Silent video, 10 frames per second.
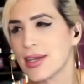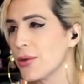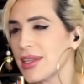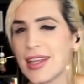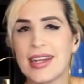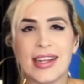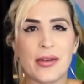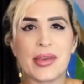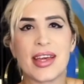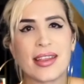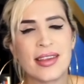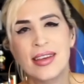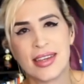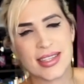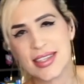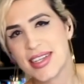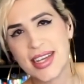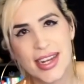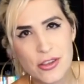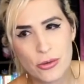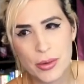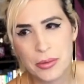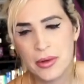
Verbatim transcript: Ahorita en la Navidad que se acerca el año nuevo,